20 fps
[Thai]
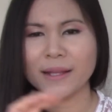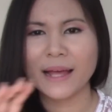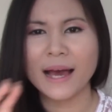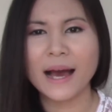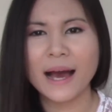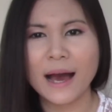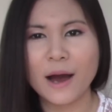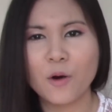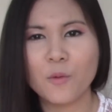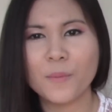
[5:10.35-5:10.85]
ถ้า
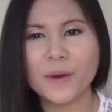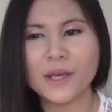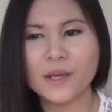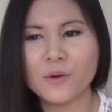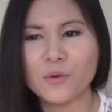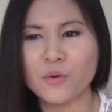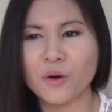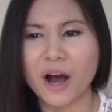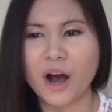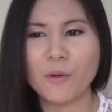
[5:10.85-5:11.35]
เขาไม่อ
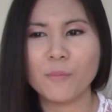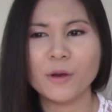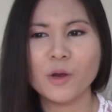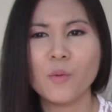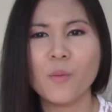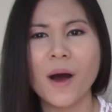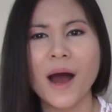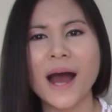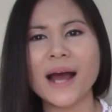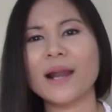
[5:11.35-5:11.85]
ยู่เขาไม่
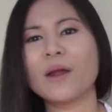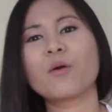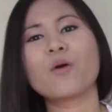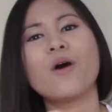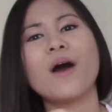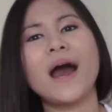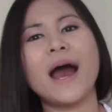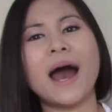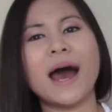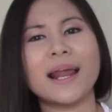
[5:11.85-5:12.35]
ว่างเรา
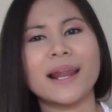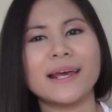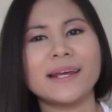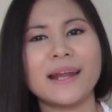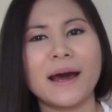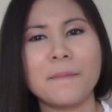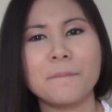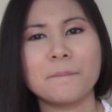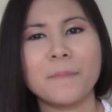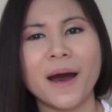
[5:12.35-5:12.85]
ก็หาอะไร
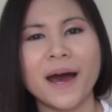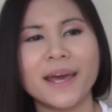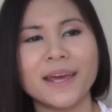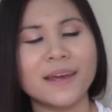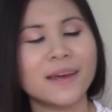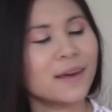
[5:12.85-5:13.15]
ทำไป